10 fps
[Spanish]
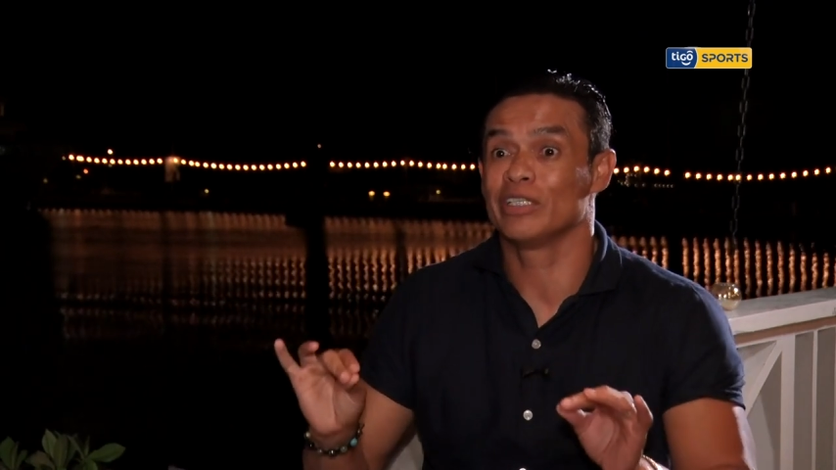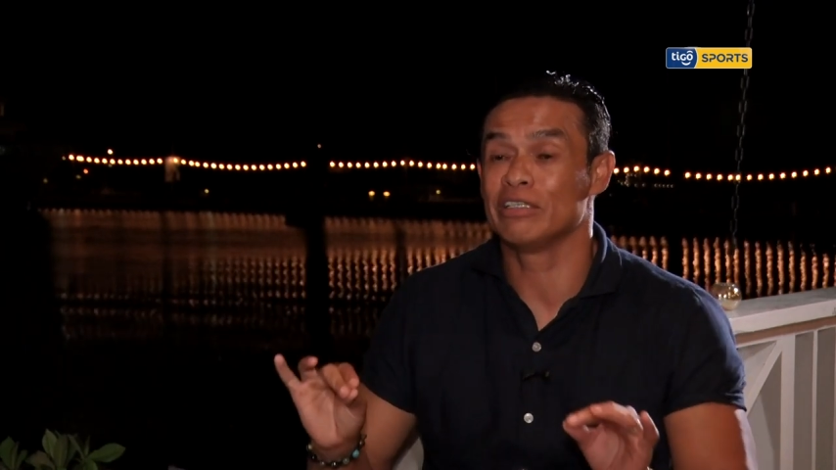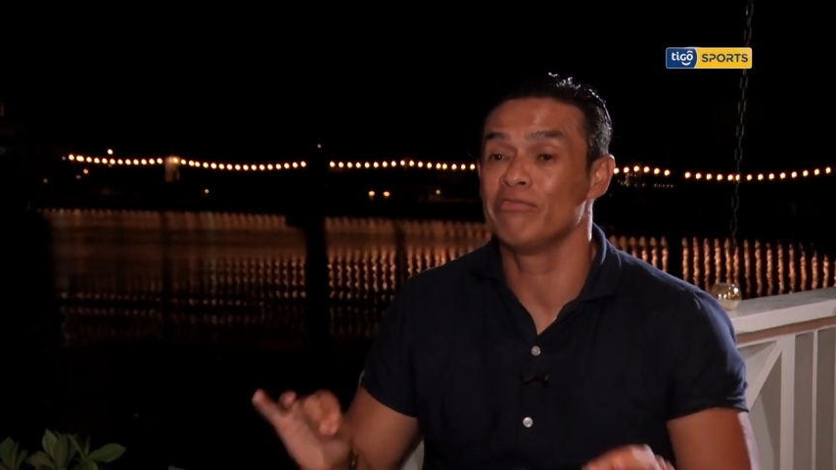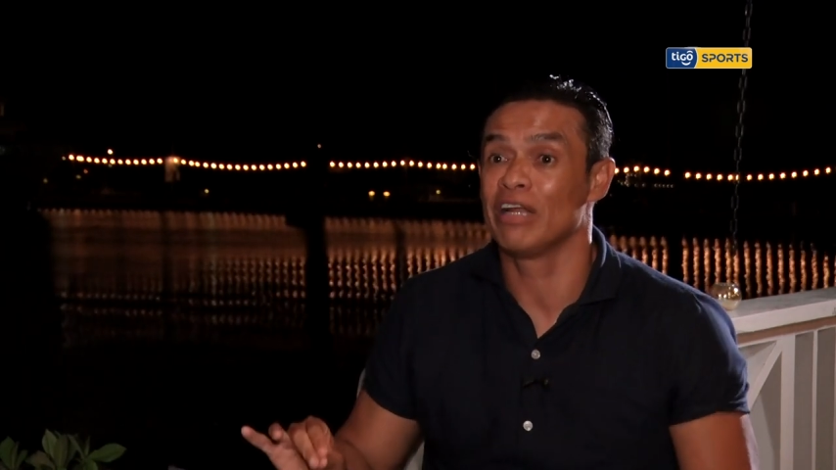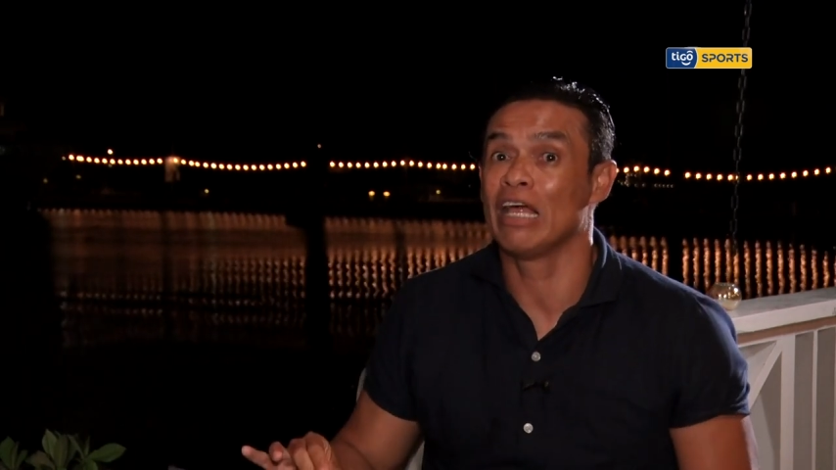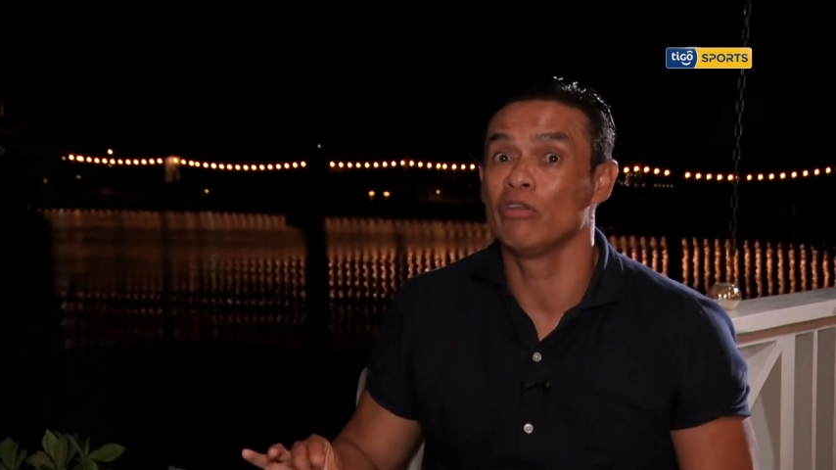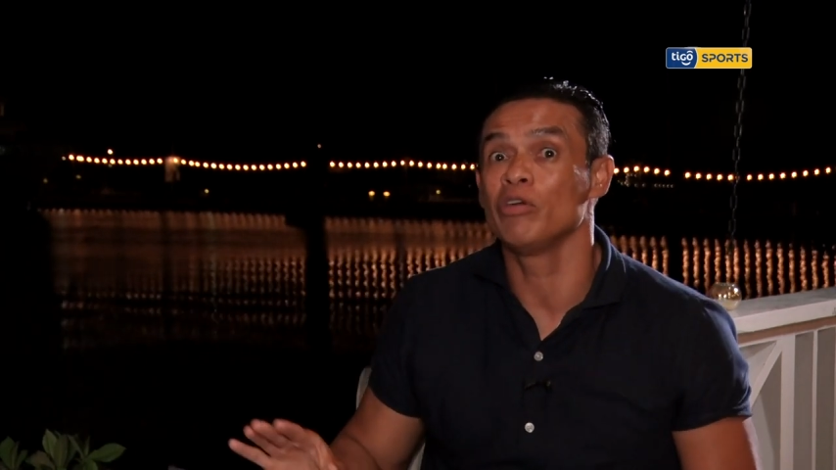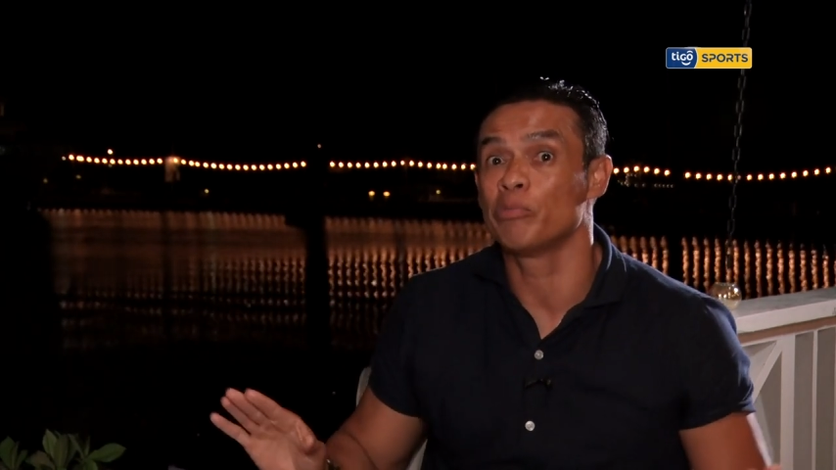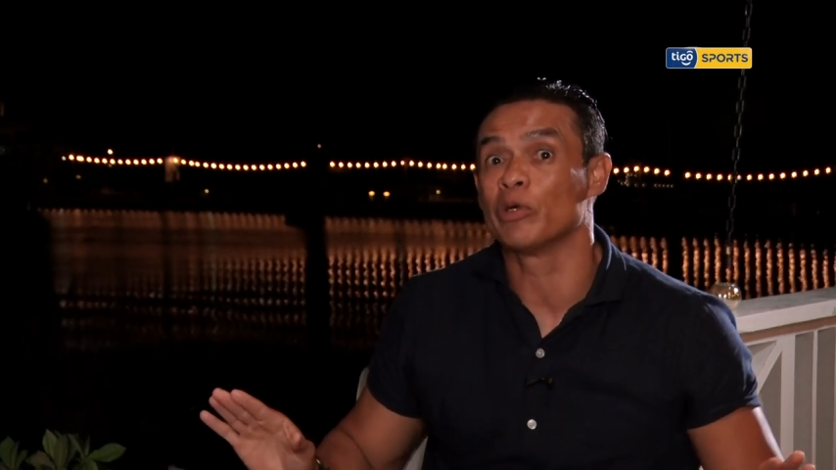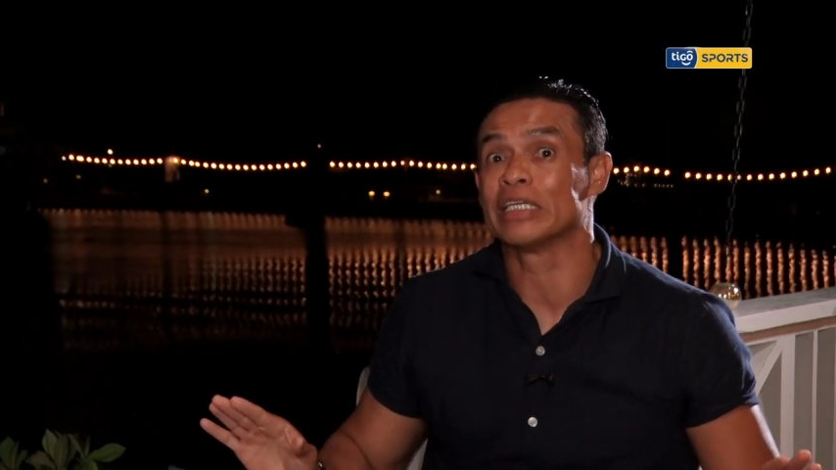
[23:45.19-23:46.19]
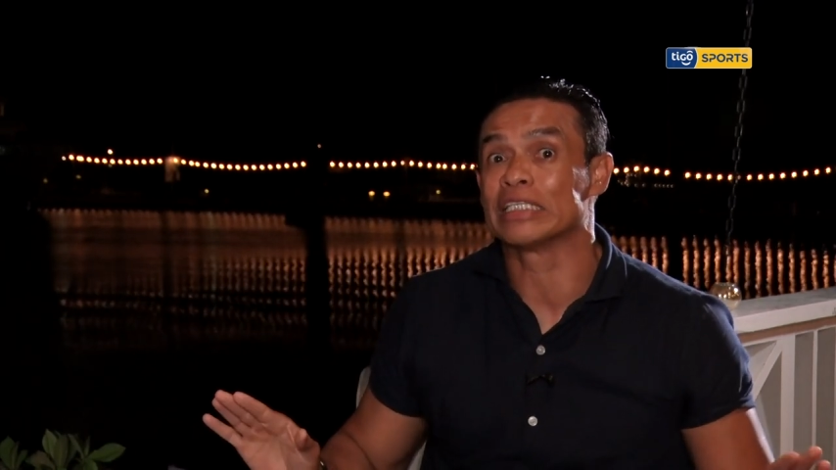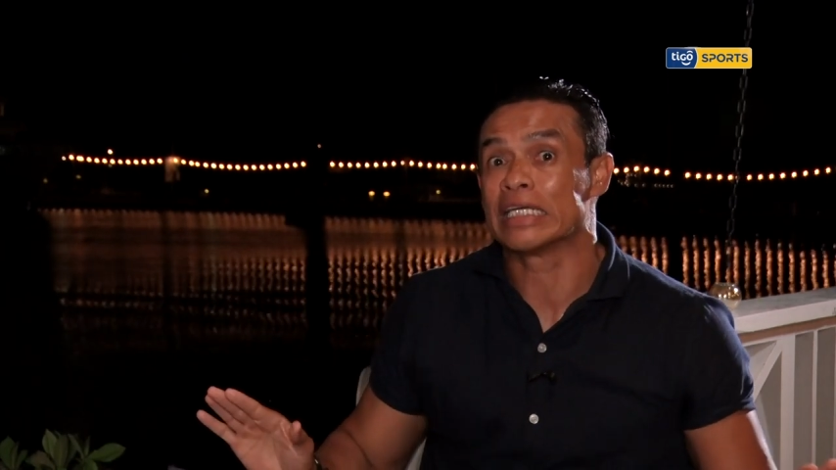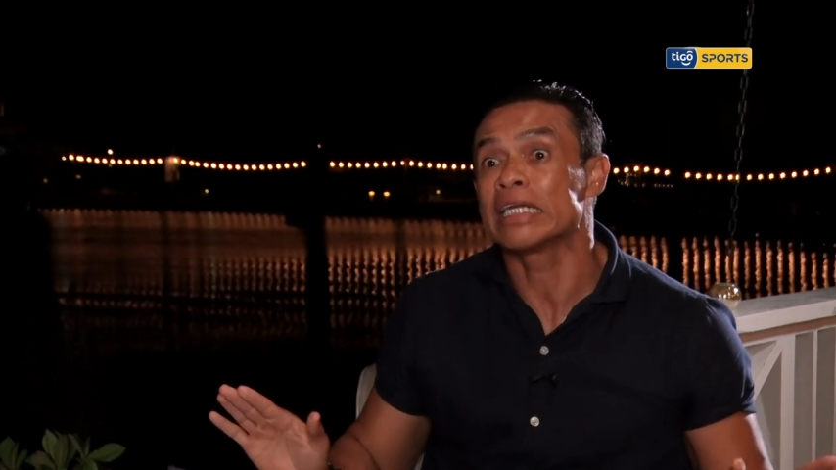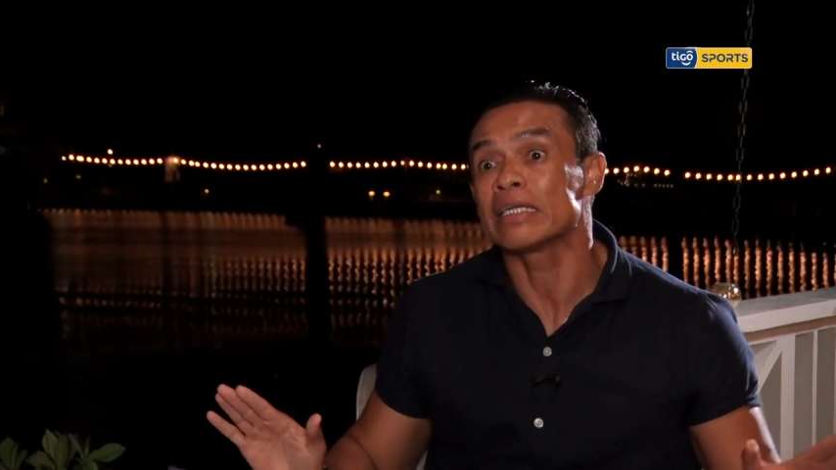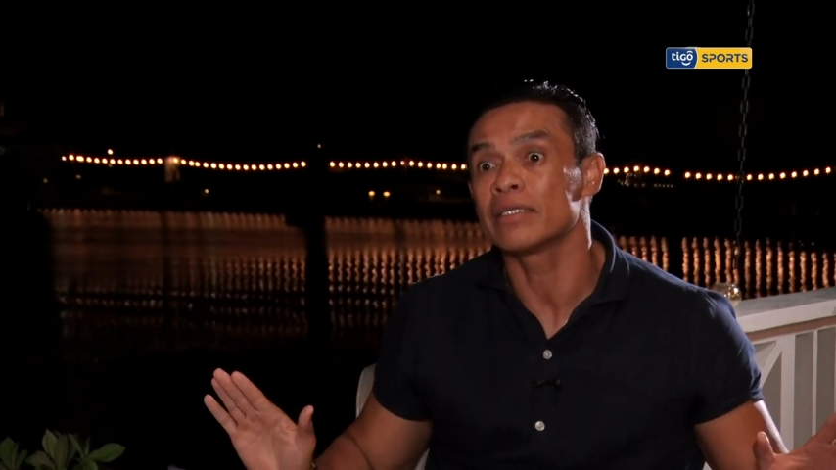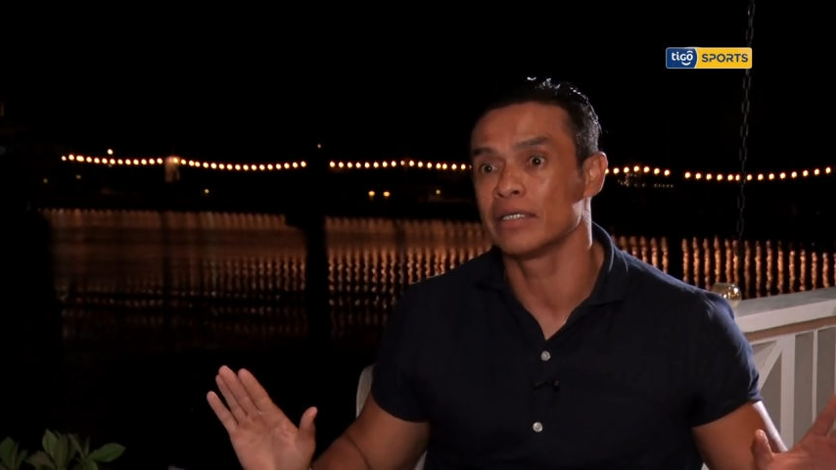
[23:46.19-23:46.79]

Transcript: desinflando y puede ser